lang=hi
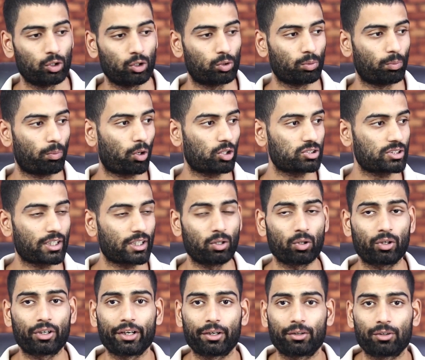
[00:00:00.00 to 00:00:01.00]
तो बहुत सारे
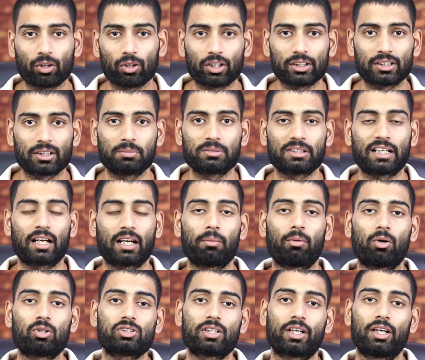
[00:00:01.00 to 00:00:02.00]
लोग टिकटॉक की तरफ जा रहे हैं
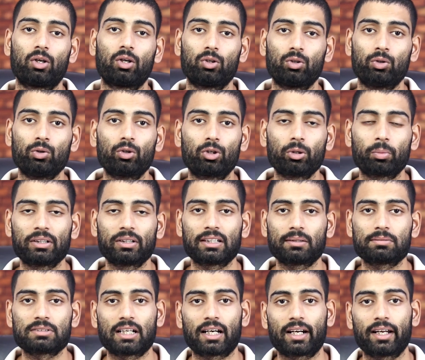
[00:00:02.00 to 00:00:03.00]
बहुत सारे लोग यूट्यूब की
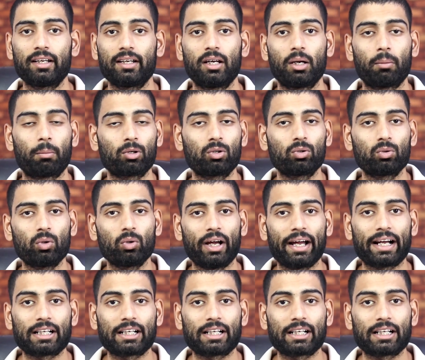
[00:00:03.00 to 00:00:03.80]
तरफ जा रहे हैं बट उनको